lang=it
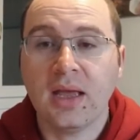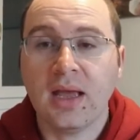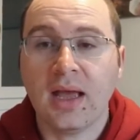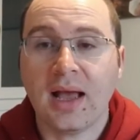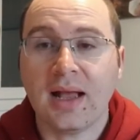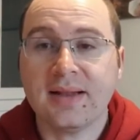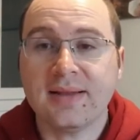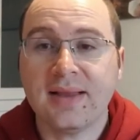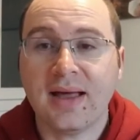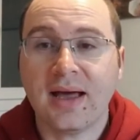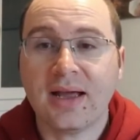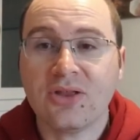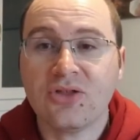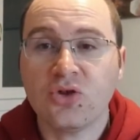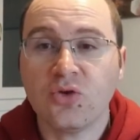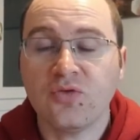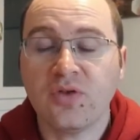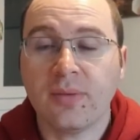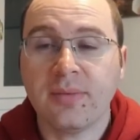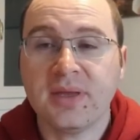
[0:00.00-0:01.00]

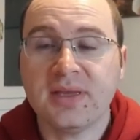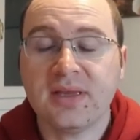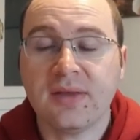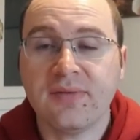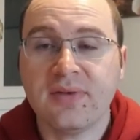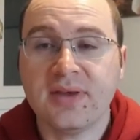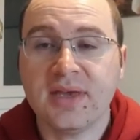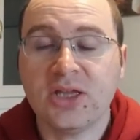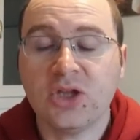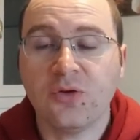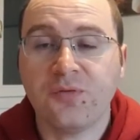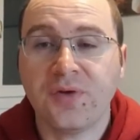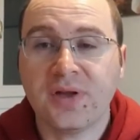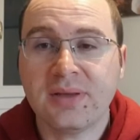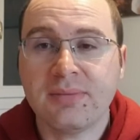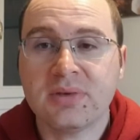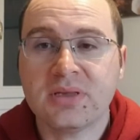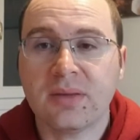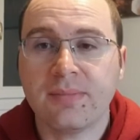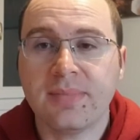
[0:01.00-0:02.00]
andarci. Ovviamente vi chiedo,
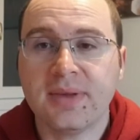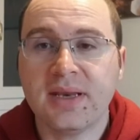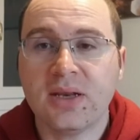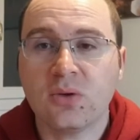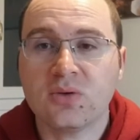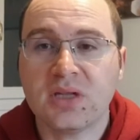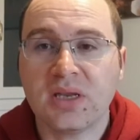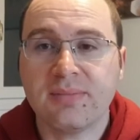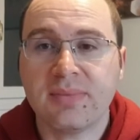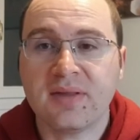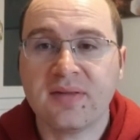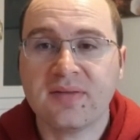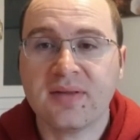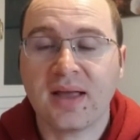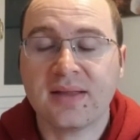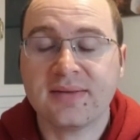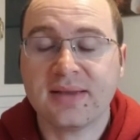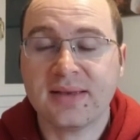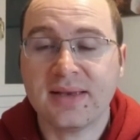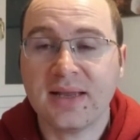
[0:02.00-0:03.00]
fatemi sapere cosa ne
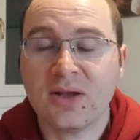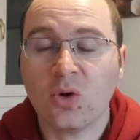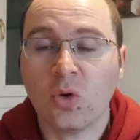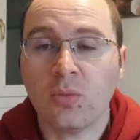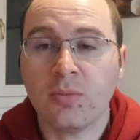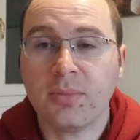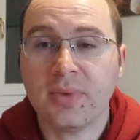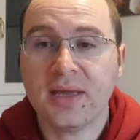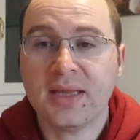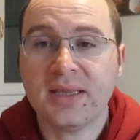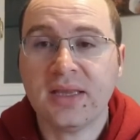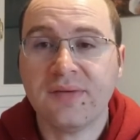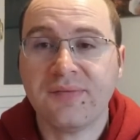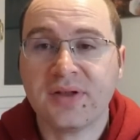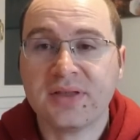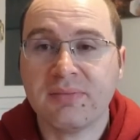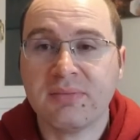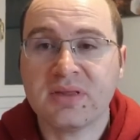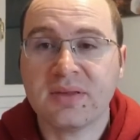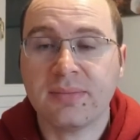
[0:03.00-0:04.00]
pensate nei commenti,
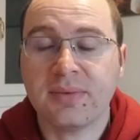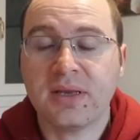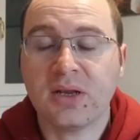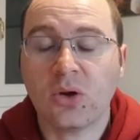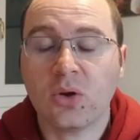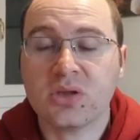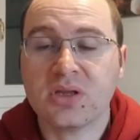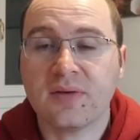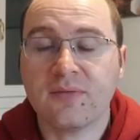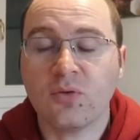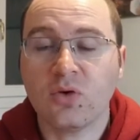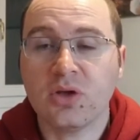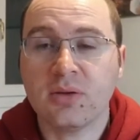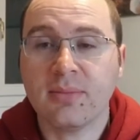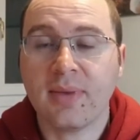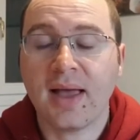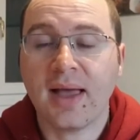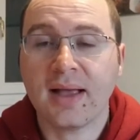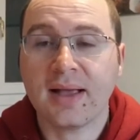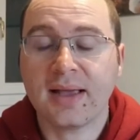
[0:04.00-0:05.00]
fatemi sapere cosa a voi
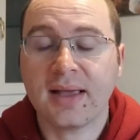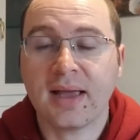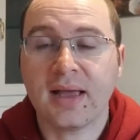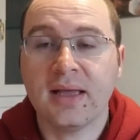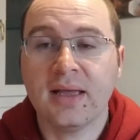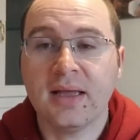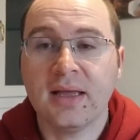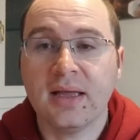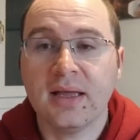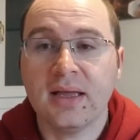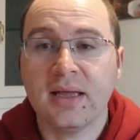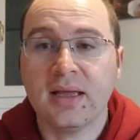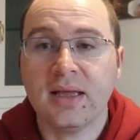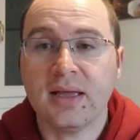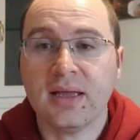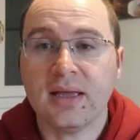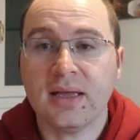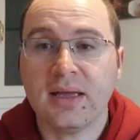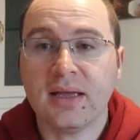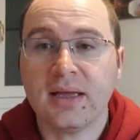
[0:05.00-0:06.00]
manca
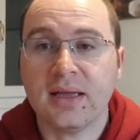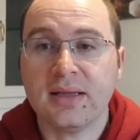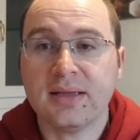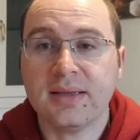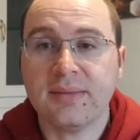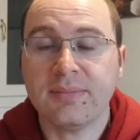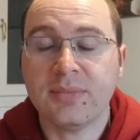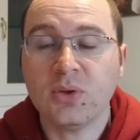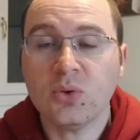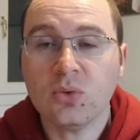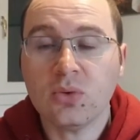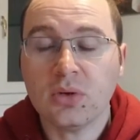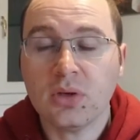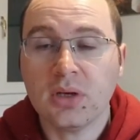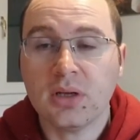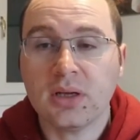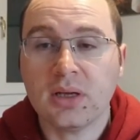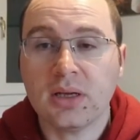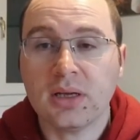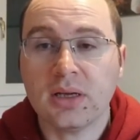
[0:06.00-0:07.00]
eh, di più
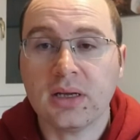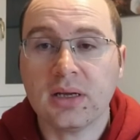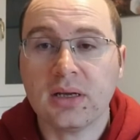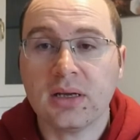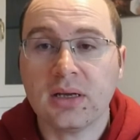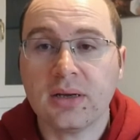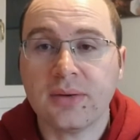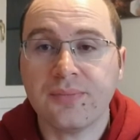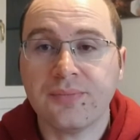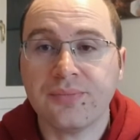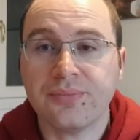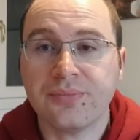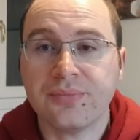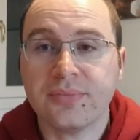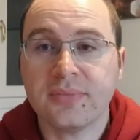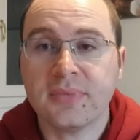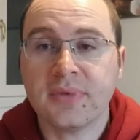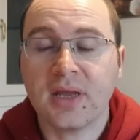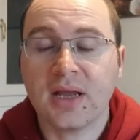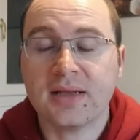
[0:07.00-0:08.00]

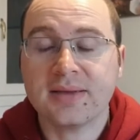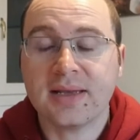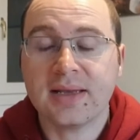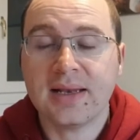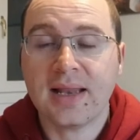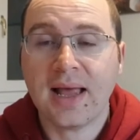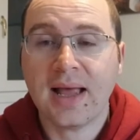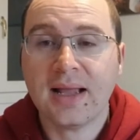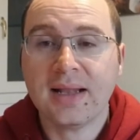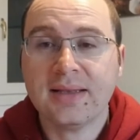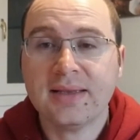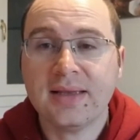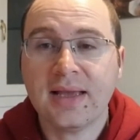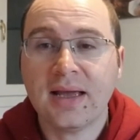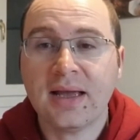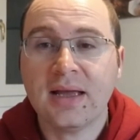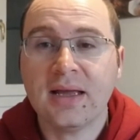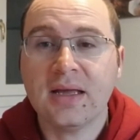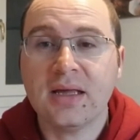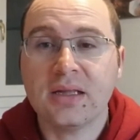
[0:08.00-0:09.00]
ehm, della
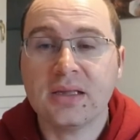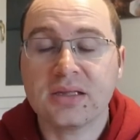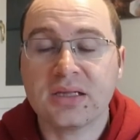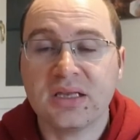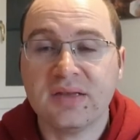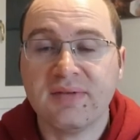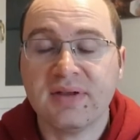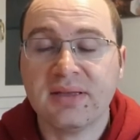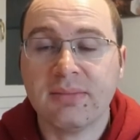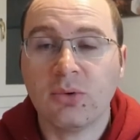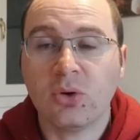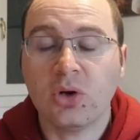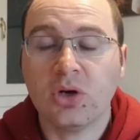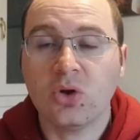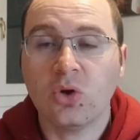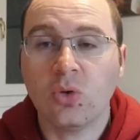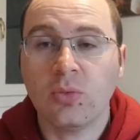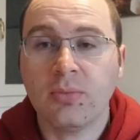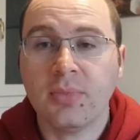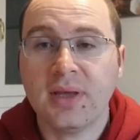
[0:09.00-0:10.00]
Thailandia, Scrivetemi nei
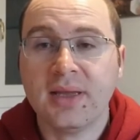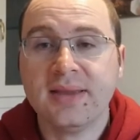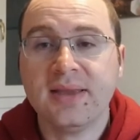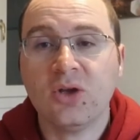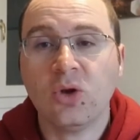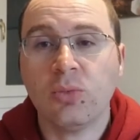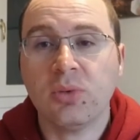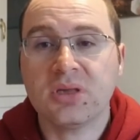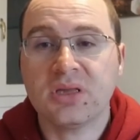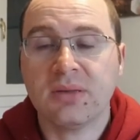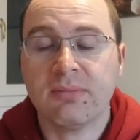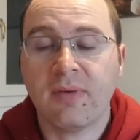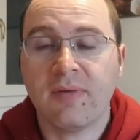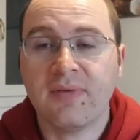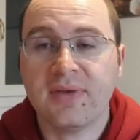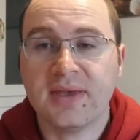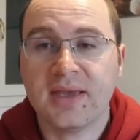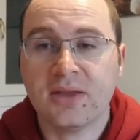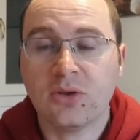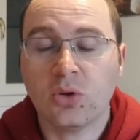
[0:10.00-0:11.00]
commenti, come sempre
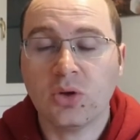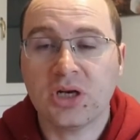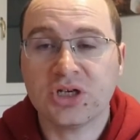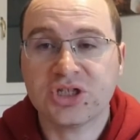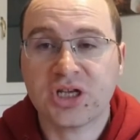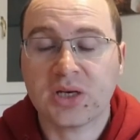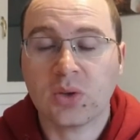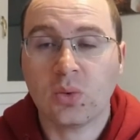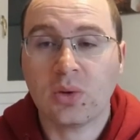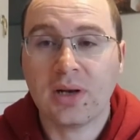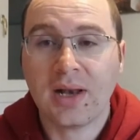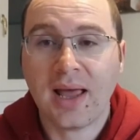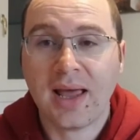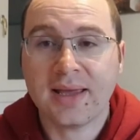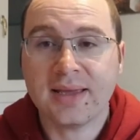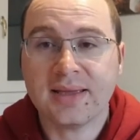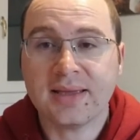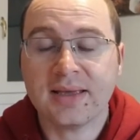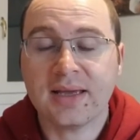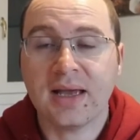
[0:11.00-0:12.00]
vi chiedo di lasciare un
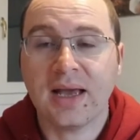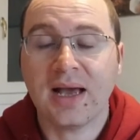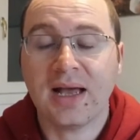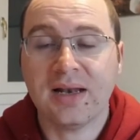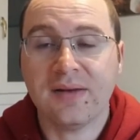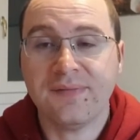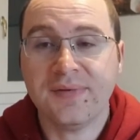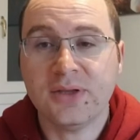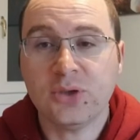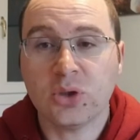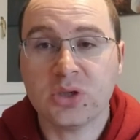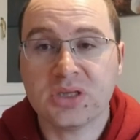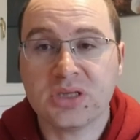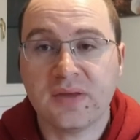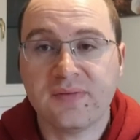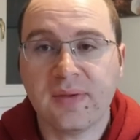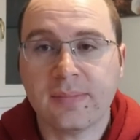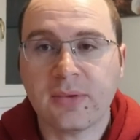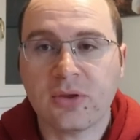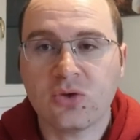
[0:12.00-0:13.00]
like al video se
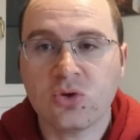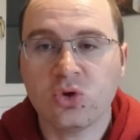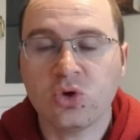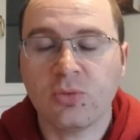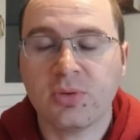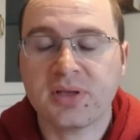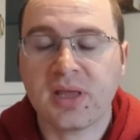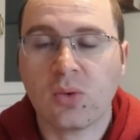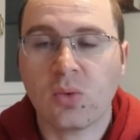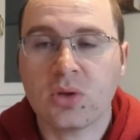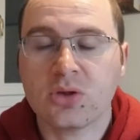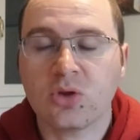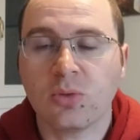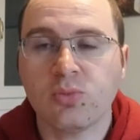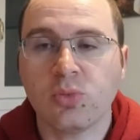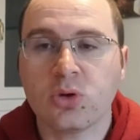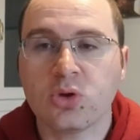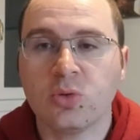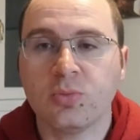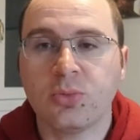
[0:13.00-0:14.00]
vi è piaciuto perché questo
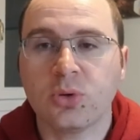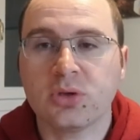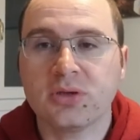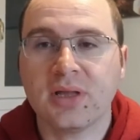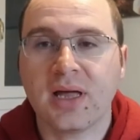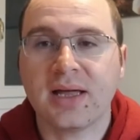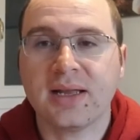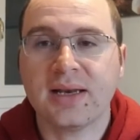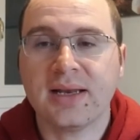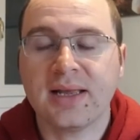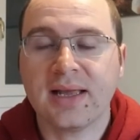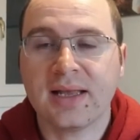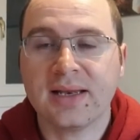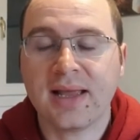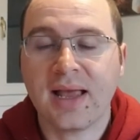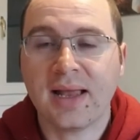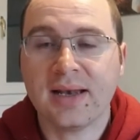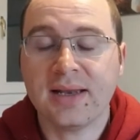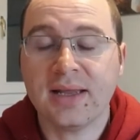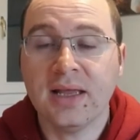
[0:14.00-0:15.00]
può supportare il
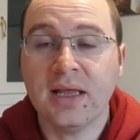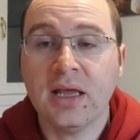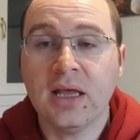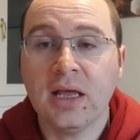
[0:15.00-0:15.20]
canale